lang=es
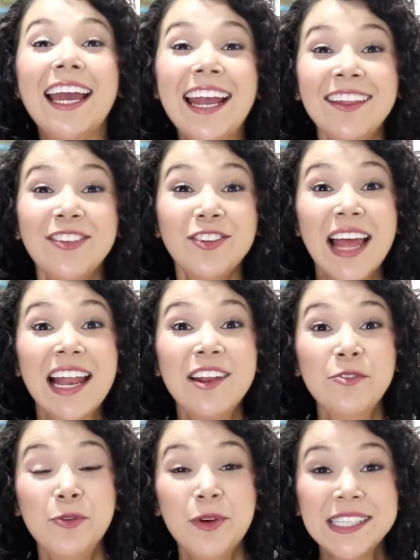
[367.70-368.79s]
En total,
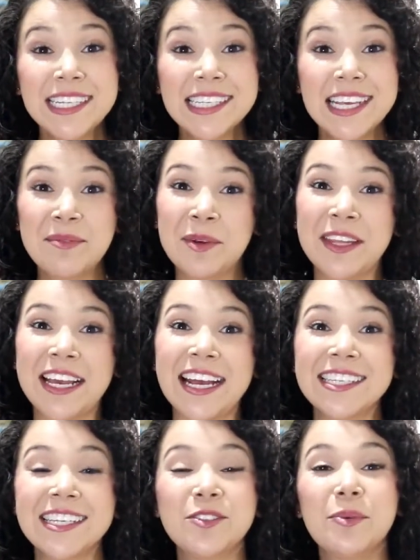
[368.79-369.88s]
nuestras
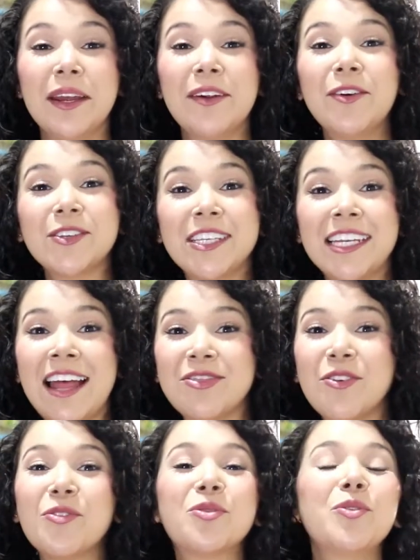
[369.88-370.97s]
albóndigas estuvieron
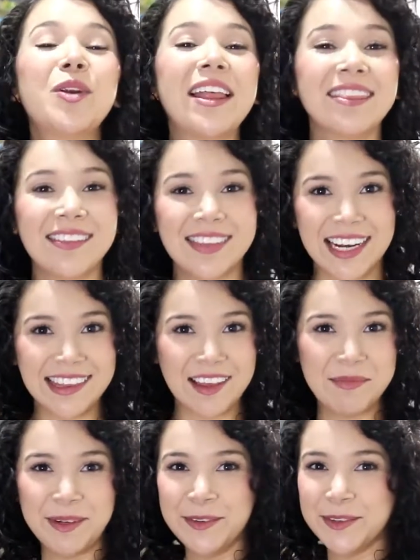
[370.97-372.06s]
cocinando durante 30
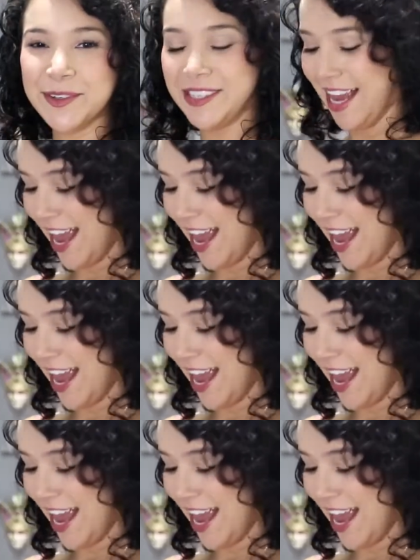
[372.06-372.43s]
minutos.